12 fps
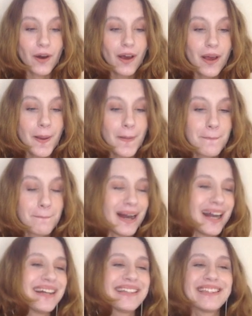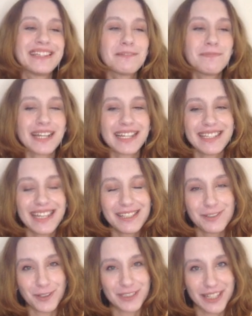diyor. Ben paketi
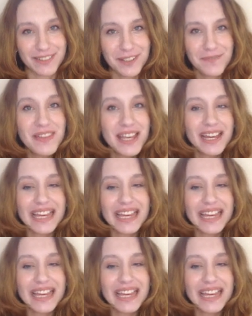çok sevdim.